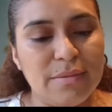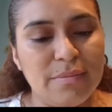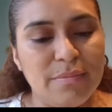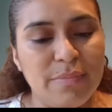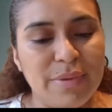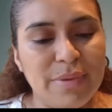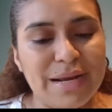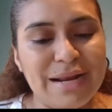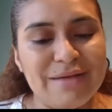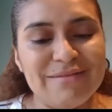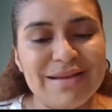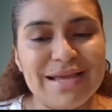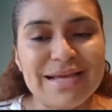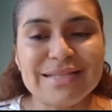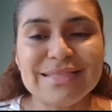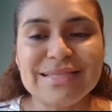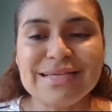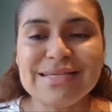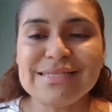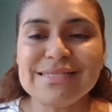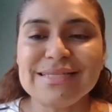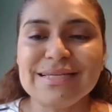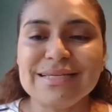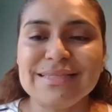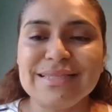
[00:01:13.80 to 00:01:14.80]
para hablar de
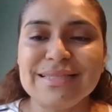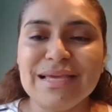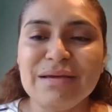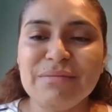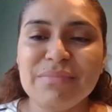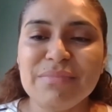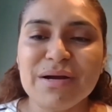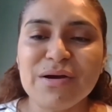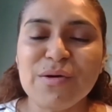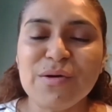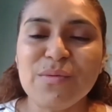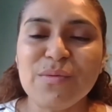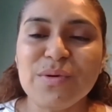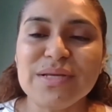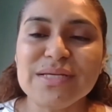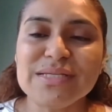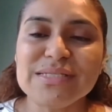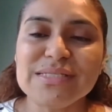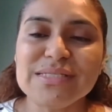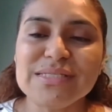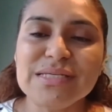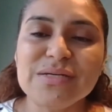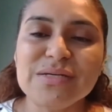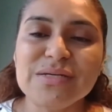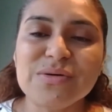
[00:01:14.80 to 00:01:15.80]
este tema, como
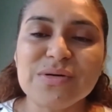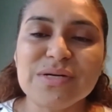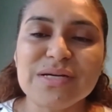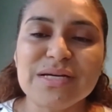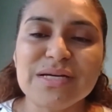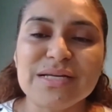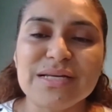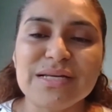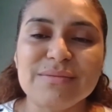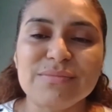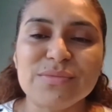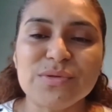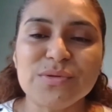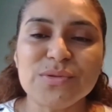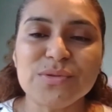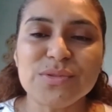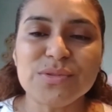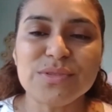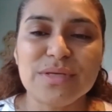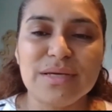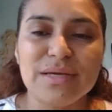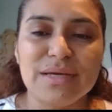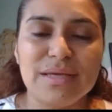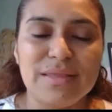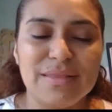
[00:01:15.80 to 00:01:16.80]
les digo,
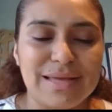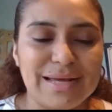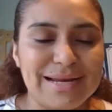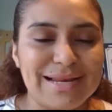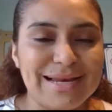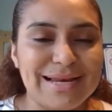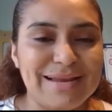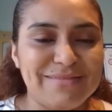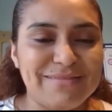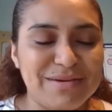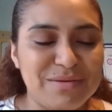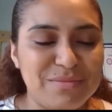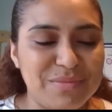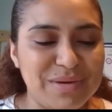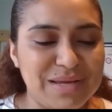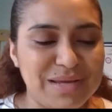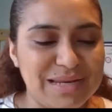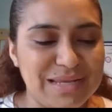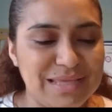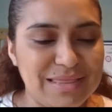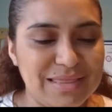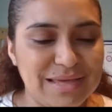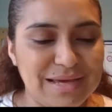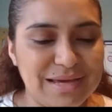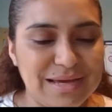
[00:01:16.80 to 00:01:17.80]
queremos darle la
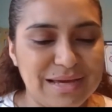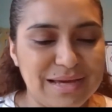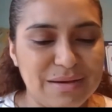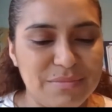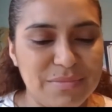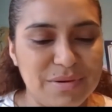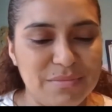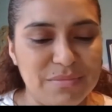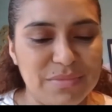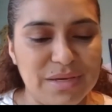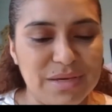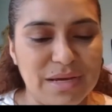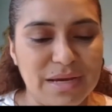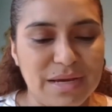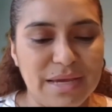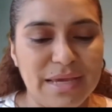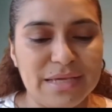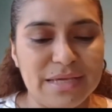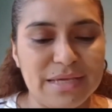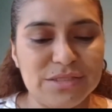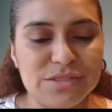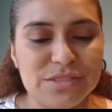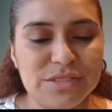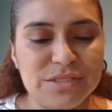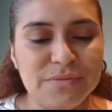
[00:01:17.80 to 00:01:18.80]
bienvenida a mi amiga
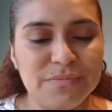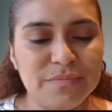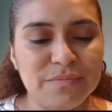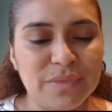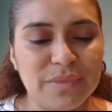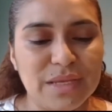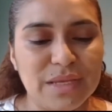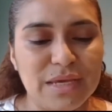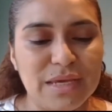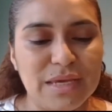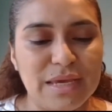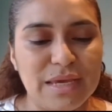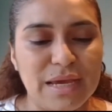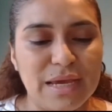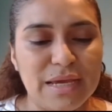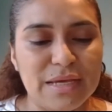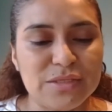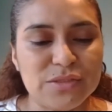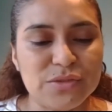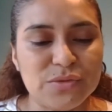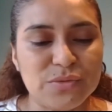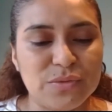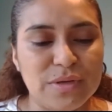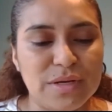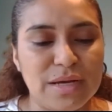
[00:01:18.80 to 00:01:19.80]
Angie. Ella
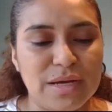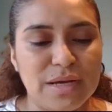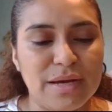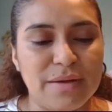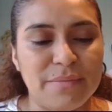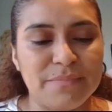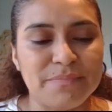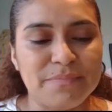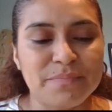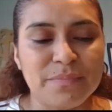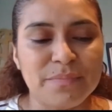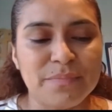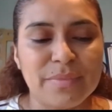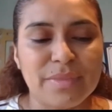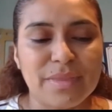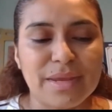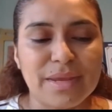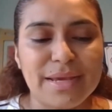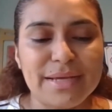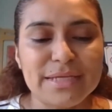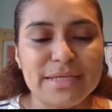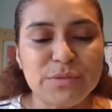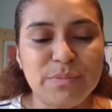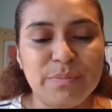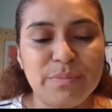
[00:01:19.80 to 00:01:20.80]
es una
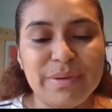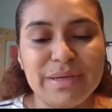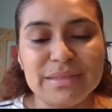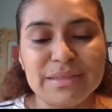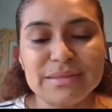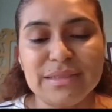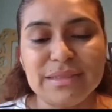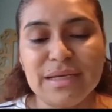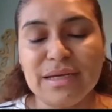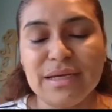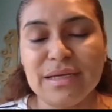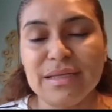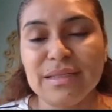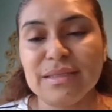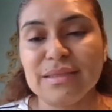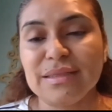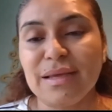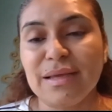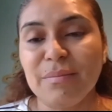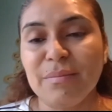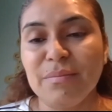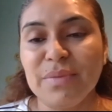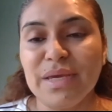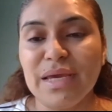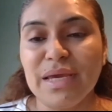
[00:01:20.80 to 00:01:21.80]
experta
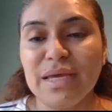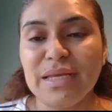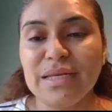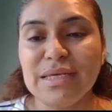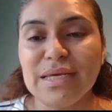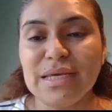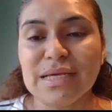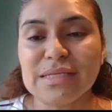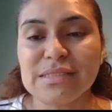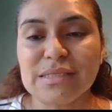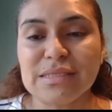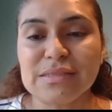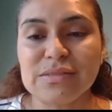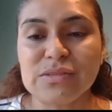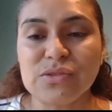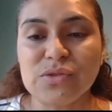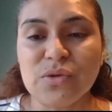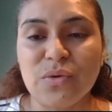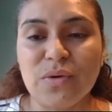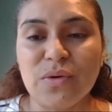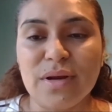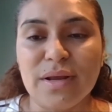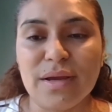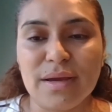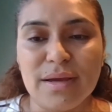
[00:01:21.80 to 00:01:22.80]
también y
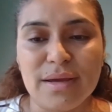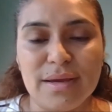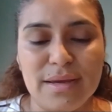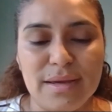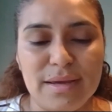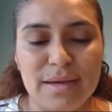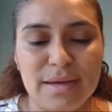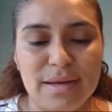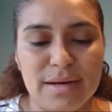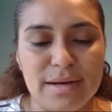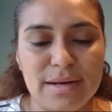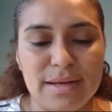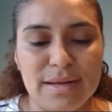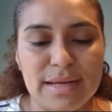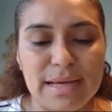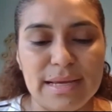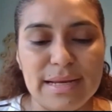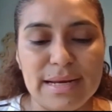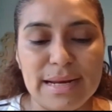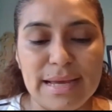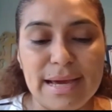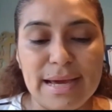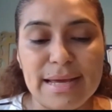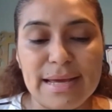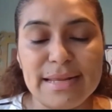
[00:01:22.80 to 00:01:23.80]
asesora en,
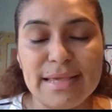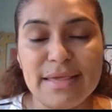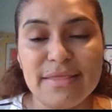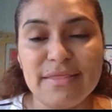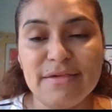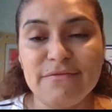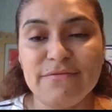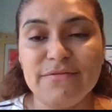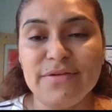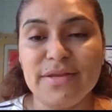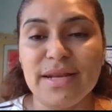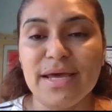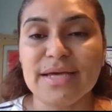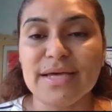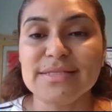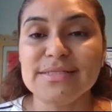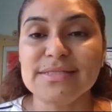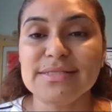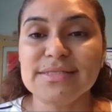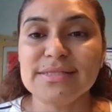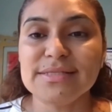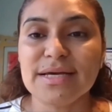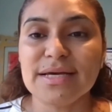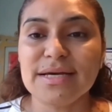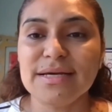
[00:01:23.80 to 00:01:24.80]
las áreas de
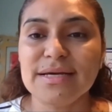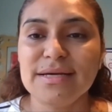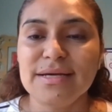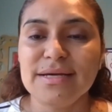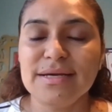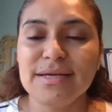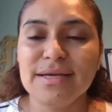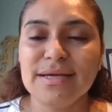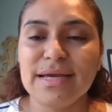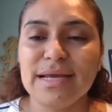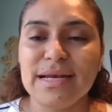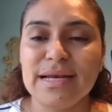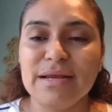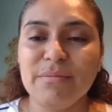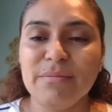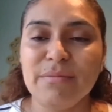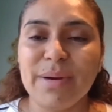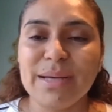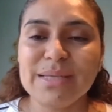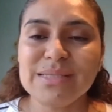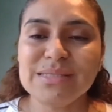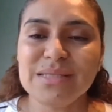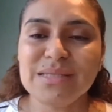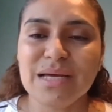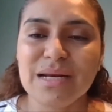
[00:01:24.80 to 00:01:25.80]
finanzas que les va
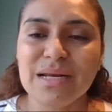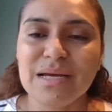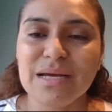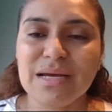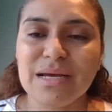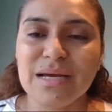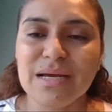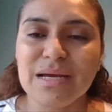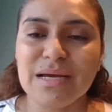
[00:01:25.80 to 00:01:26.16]
a estar